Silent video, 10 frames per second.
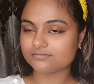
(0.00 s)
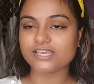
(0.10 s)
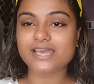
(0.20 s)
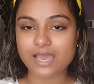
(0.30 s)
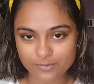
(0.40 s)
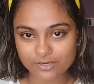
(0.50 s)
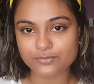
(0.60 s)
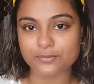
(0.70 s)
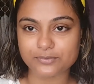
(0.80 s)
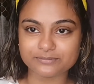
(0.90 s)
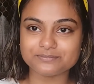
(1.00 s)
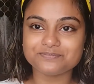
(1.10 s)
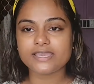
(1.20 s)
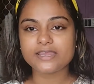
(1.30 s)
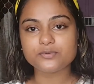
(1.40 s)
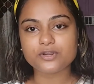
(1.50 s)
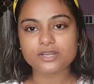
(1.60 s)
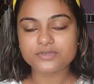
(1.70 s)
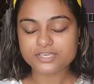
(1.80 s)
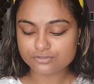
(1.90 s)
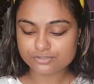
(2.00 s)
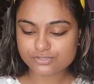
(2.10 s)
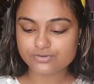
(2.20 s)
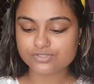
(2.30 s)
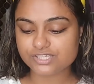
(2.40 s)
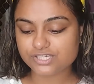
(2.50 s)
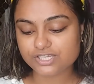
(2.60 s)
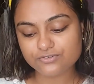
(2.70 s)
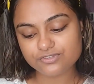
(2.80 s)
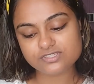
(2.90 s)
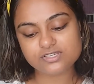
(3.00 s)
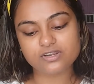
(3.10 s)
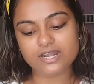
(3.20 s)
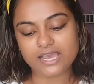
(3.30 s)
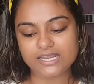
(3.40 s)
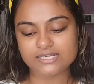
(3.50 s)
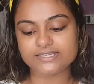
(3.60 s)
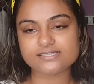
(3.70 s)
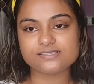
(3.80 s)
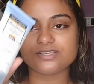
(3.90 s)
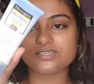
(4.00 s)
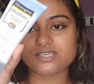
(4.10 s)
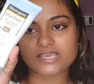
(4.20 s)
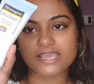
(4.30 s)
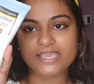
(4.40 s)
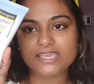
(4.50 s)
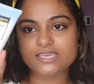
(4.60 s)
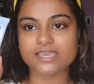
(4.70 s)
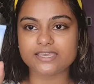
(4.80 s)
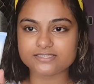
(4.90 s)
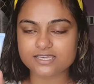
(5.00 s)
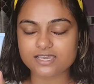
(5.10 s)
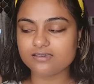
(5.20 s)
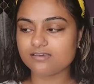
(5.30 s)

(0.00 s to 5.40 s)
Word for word: এটা আমার প্রবলেম এরপর আমি ইউজ করছি নিউটিজনার আলট্রা রেটের এই এটা